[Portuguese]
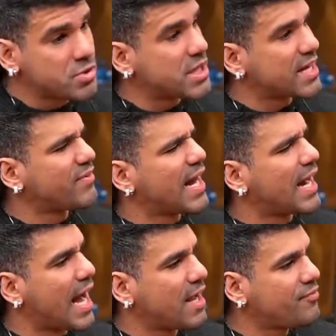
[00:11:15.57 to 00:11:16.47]
um dia tava
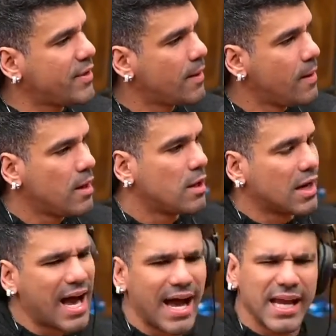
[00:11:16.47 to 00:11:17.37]
na live,
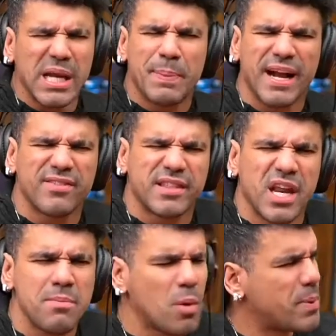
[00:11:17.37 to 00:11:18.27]
lá ele pegava
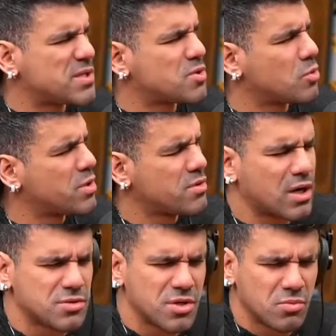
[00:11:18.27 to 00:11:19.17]
3 mil pessoas
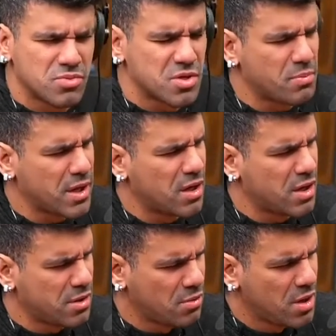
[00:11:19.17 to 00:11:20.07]
no H1Z1, se eu não me
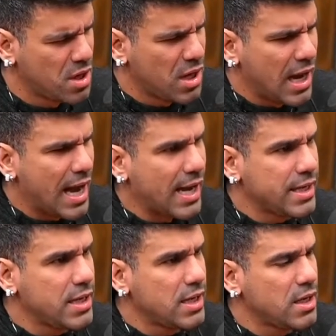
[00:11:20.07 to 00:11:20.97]
engano.
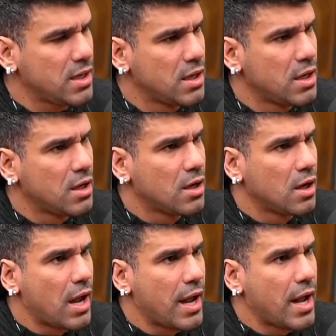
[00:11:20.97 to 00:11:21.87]
Aí.
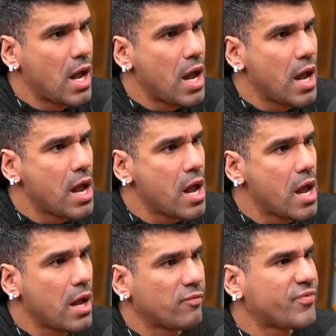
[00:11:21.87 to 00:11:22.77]

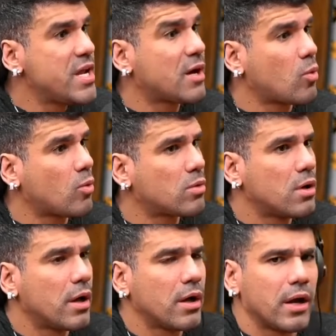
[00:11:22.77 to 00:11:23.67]
É, tinha.
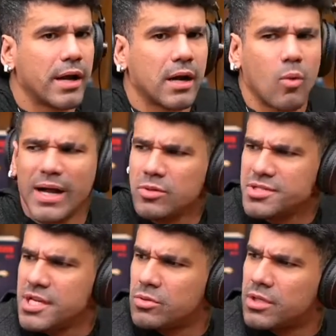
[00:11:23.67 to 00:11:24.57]
É, era 4
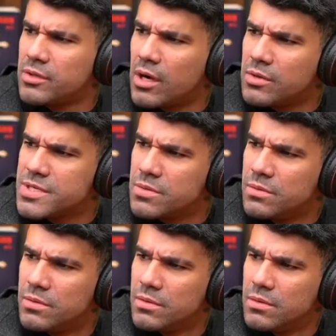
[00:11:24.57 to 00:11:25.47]
ou 5 no H1Z1?